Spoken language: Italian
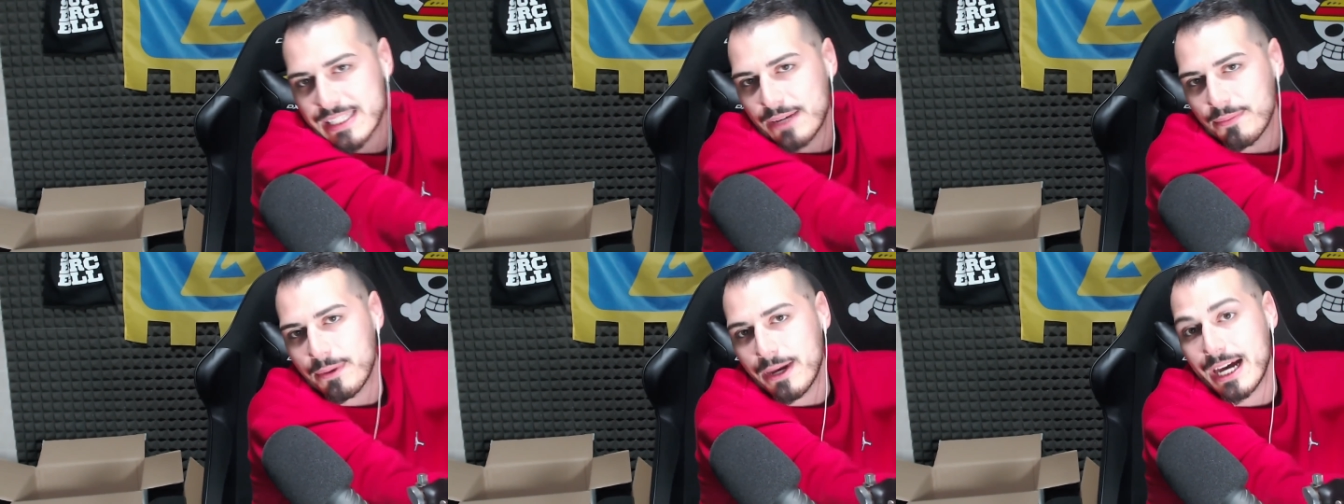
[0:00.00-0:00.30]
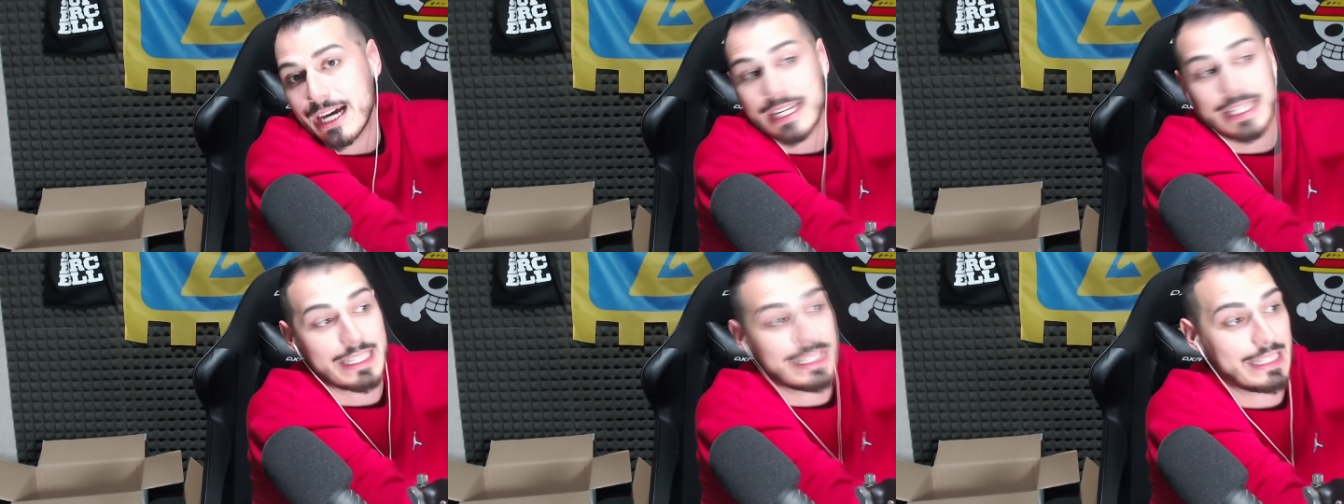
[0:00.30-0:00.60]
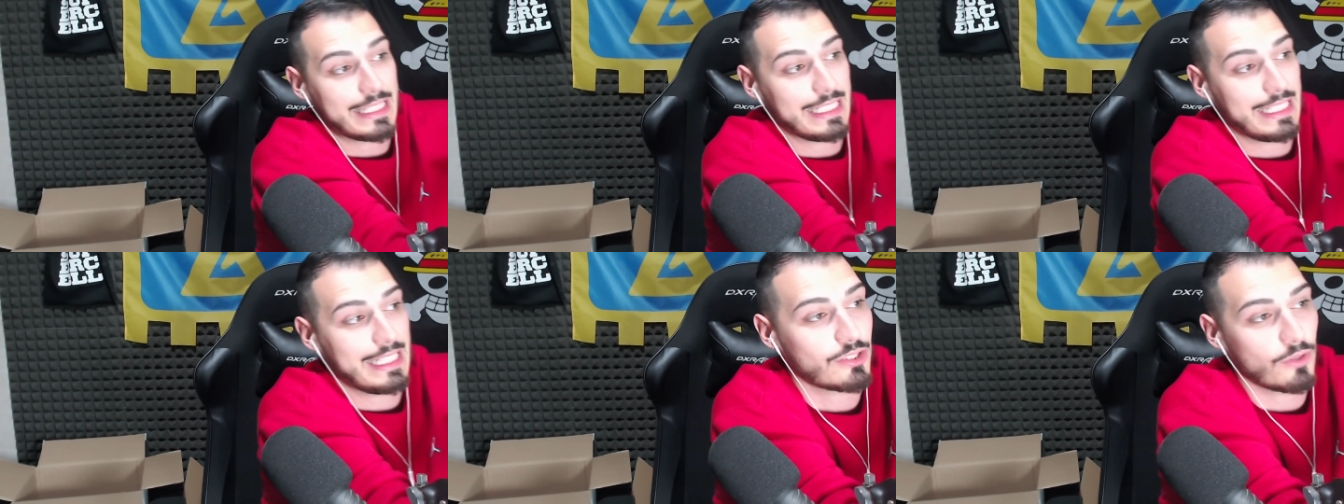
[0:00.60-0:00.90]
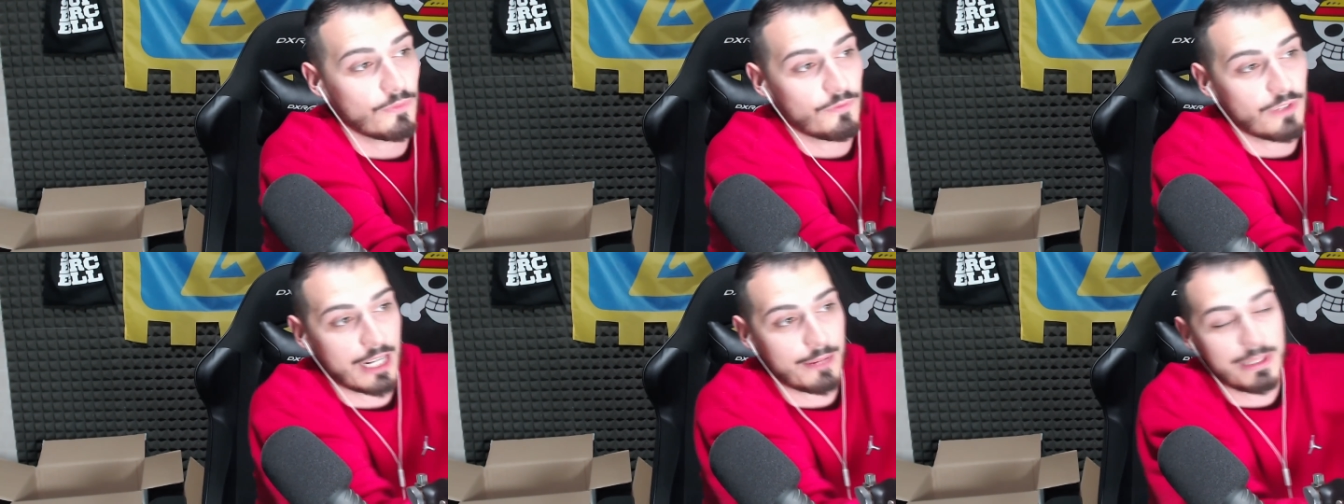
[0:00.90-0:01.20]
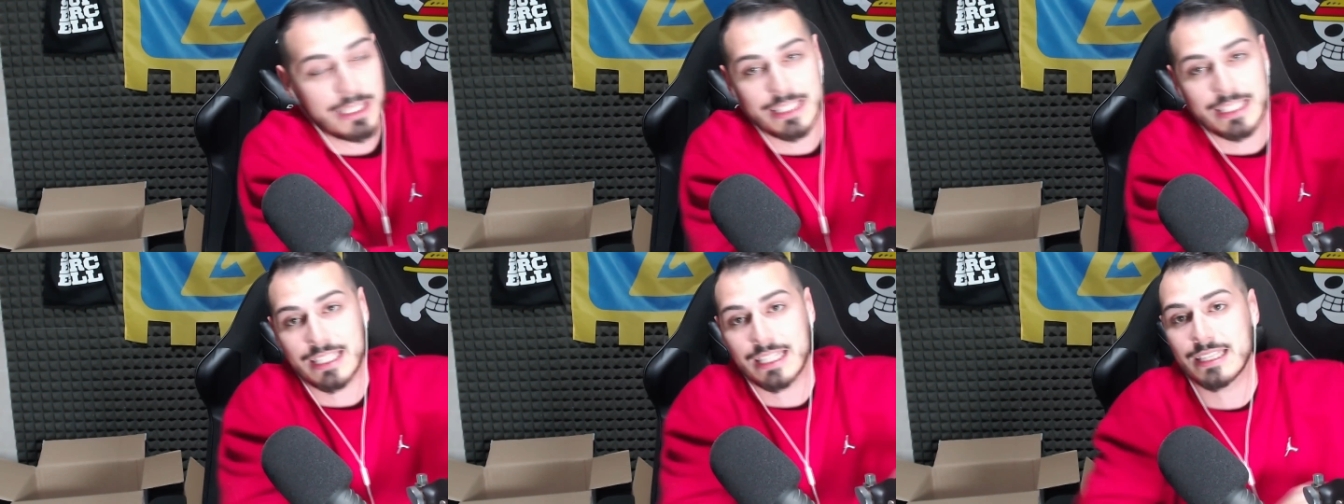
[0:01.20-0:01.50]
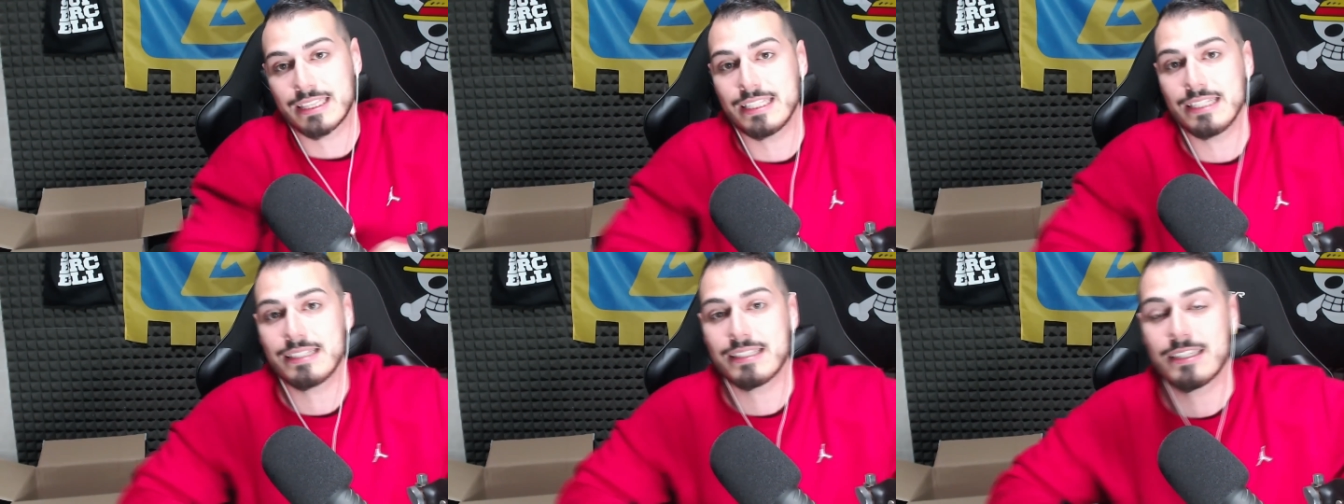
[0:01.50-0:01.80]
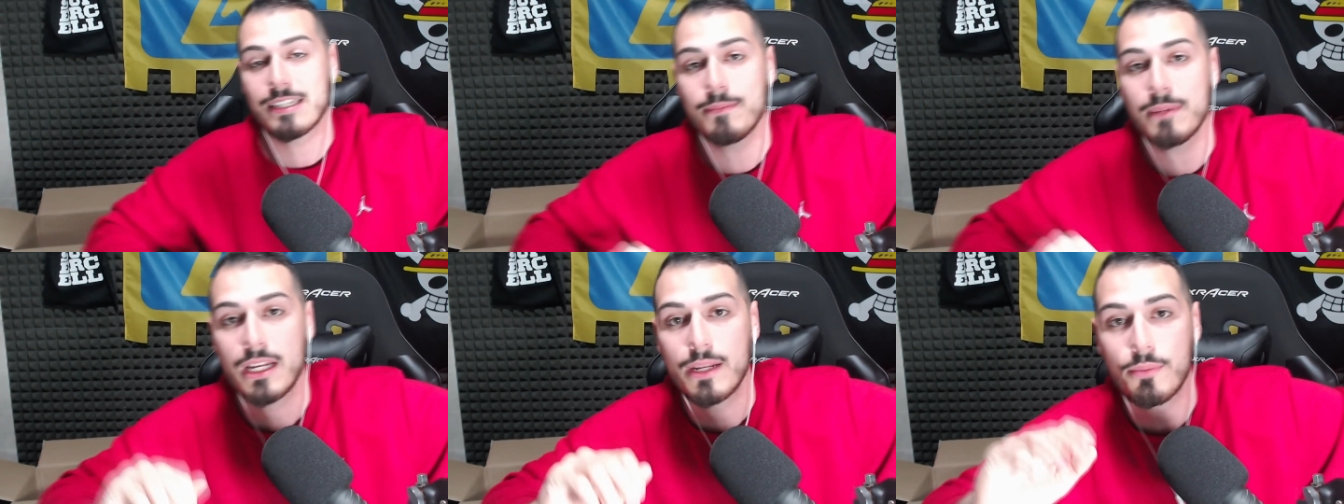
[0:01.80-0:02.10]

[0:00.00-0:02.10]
parte. Ho veramente tantissime,